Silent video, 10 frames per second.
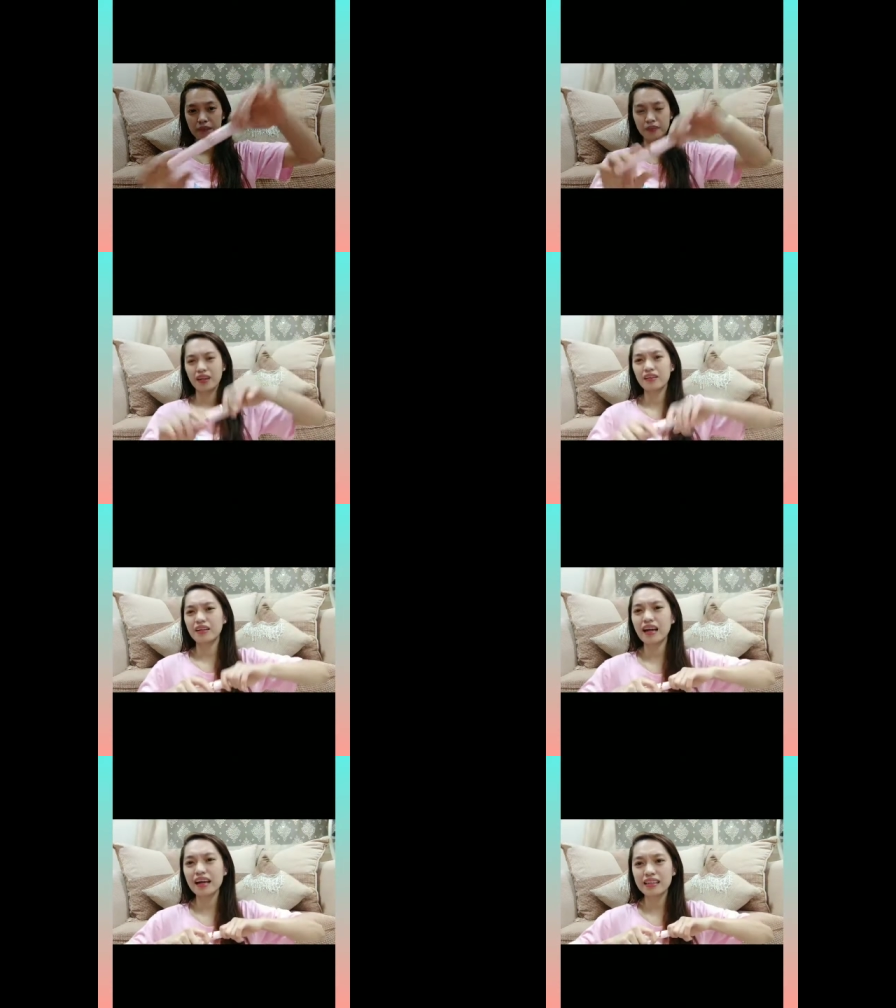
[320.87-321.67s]
Pero
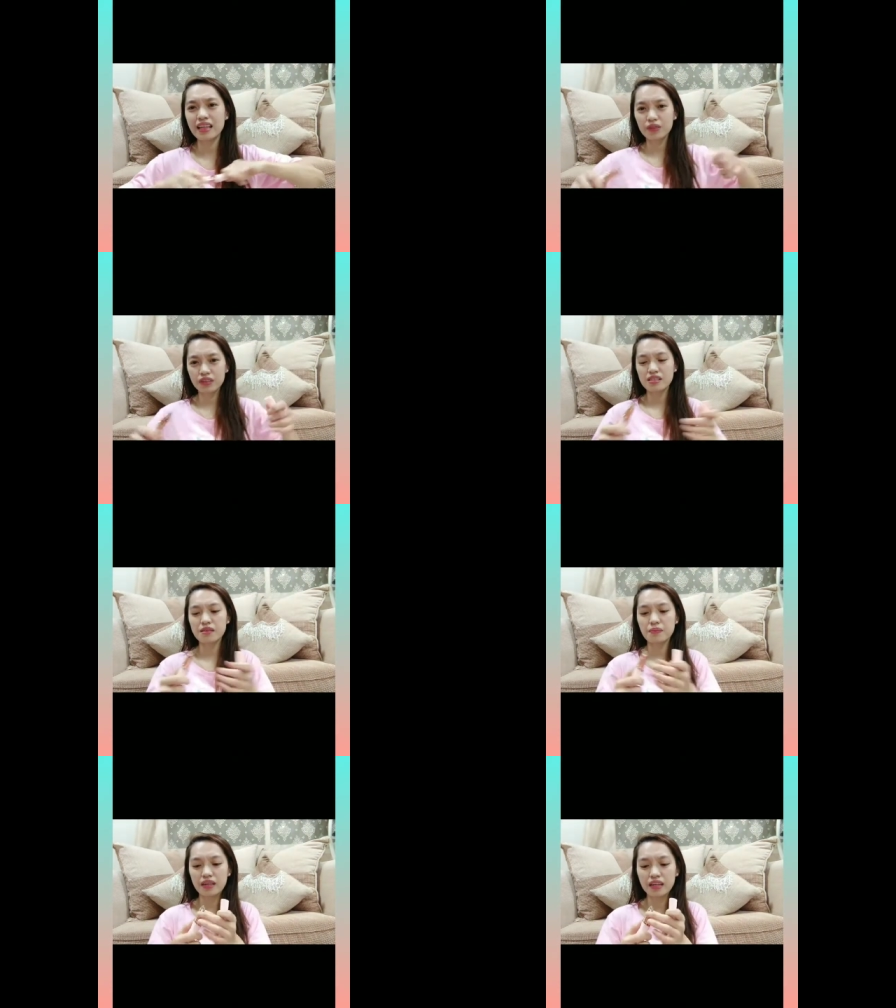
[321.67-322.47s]
nakakatakot
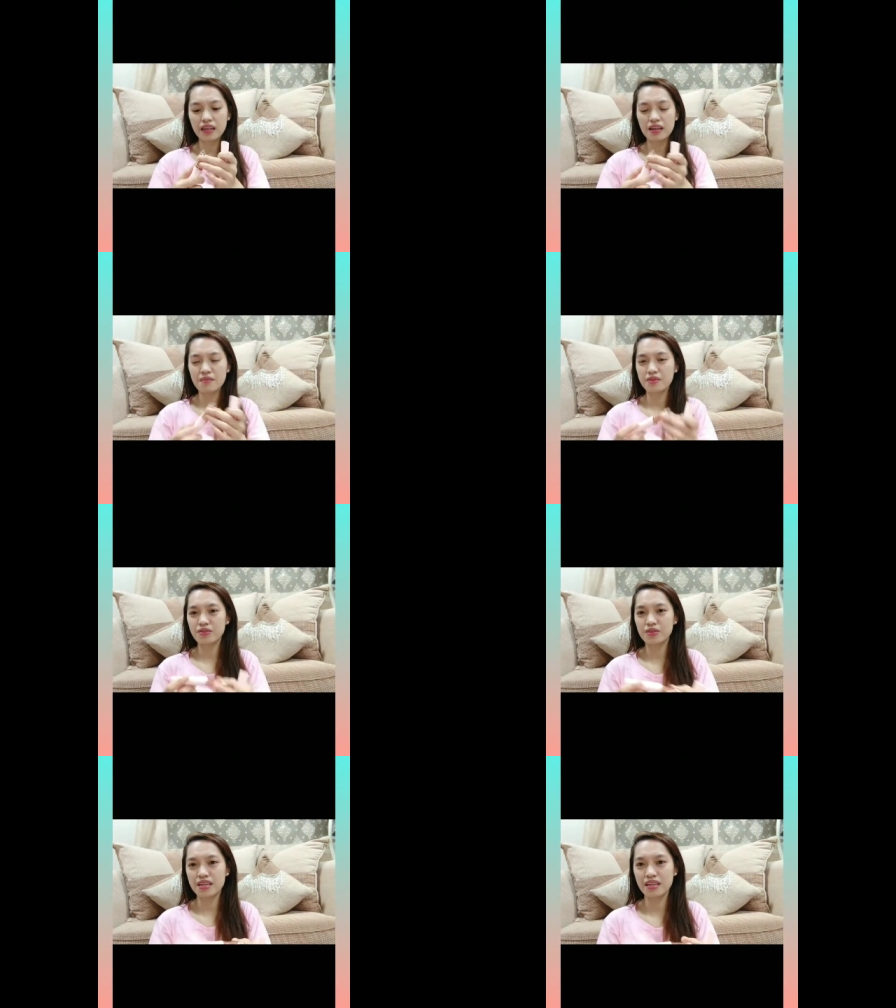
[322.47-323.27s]
kasi pakialaman
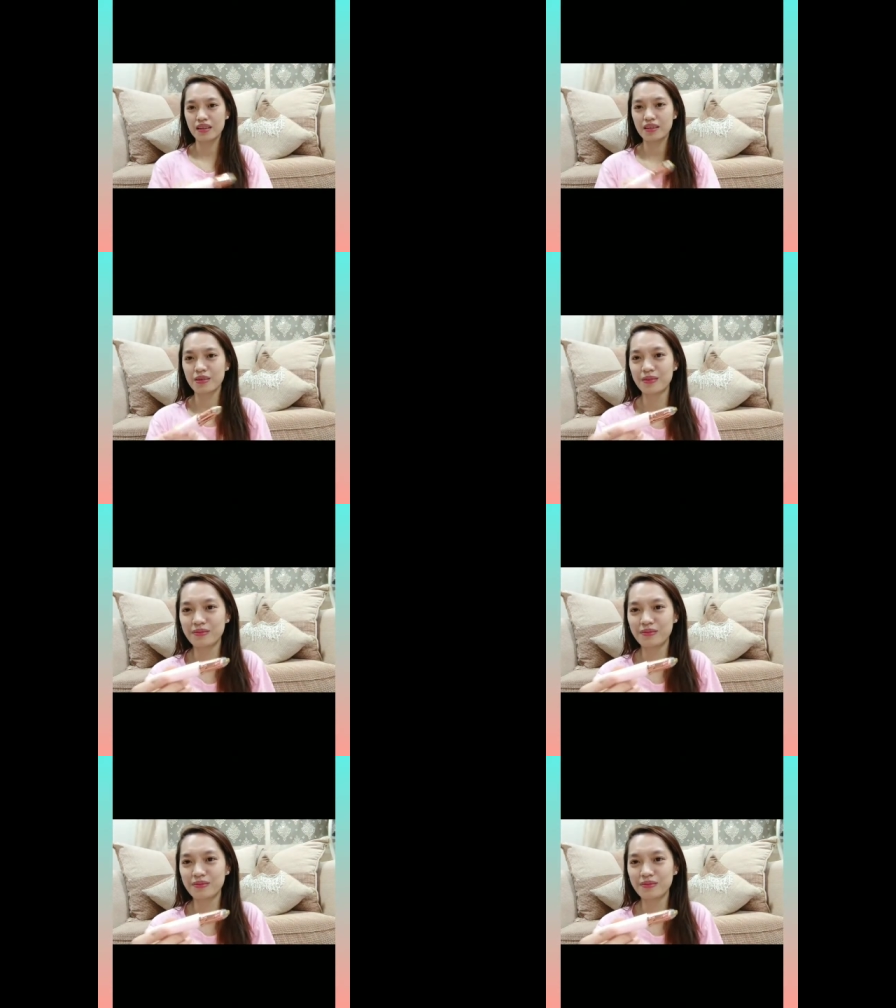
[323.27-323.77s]
yung kilay ko.